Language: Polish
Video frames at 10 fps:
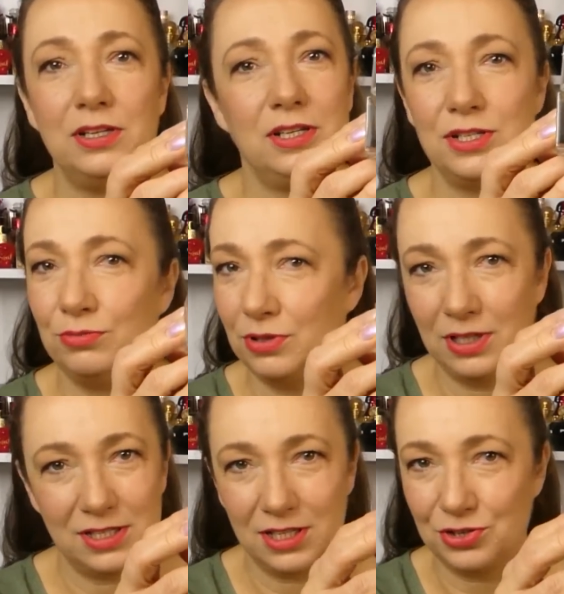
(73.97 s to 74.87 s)
Nie są to
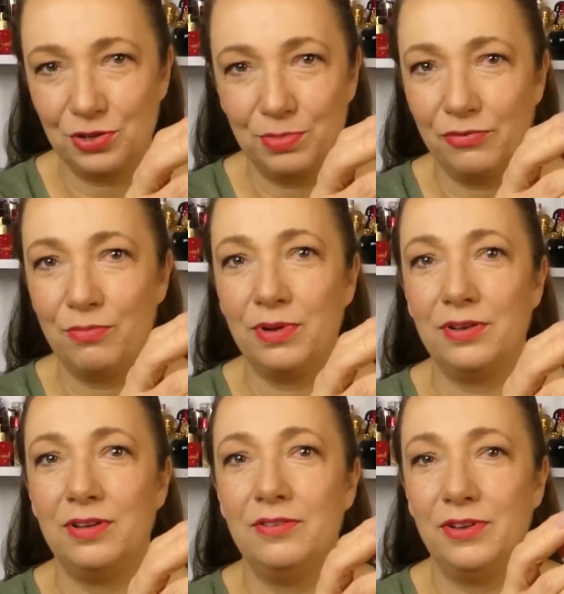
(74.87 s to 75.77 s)
najstarsze perfumy
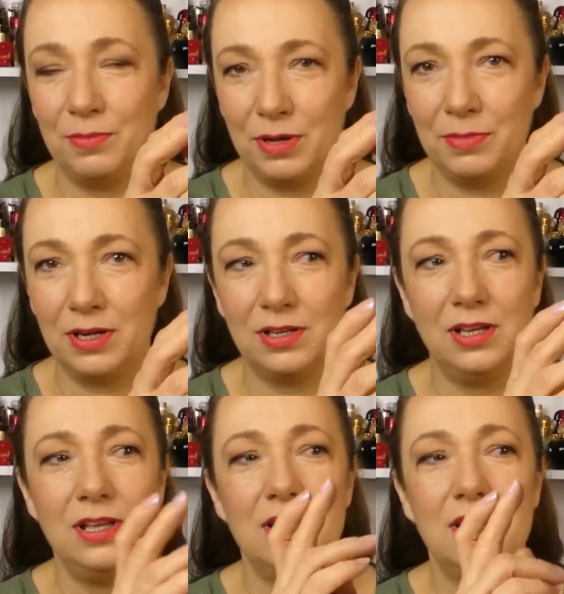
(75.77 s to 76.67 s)
w ramach marki.